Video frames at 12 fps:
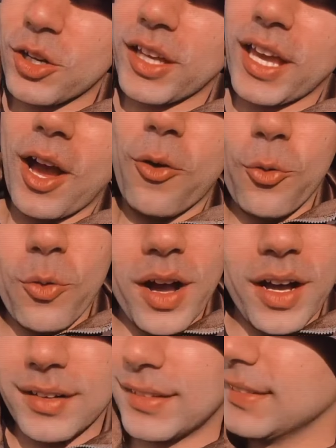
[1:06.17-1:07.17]
था और क्या
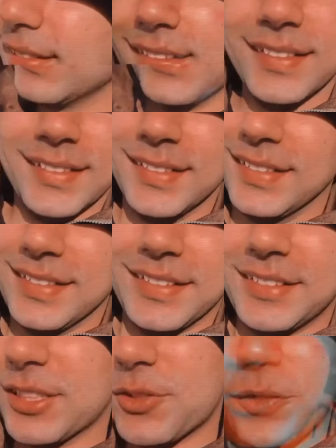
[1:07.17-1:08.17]
हुआ
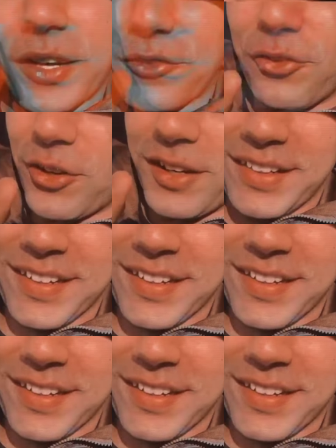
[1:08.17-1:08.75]
जस्ट वेट फॉर